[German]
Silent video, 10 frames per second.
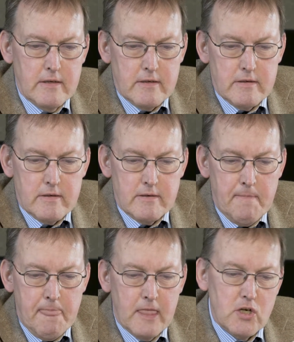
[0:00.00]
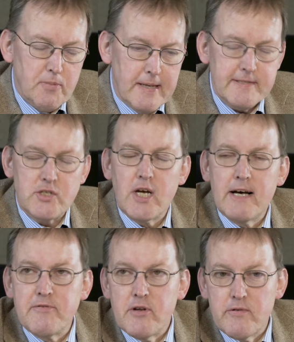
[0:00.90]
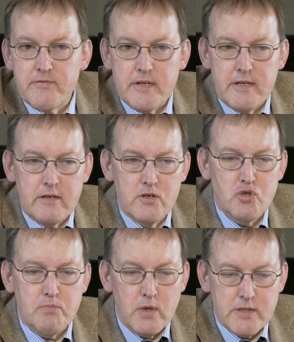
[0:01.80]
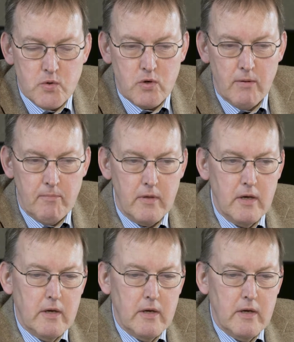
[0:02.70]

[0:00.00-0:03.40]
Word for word: äh, schwarzen Schafen auf die Spur zu kommen.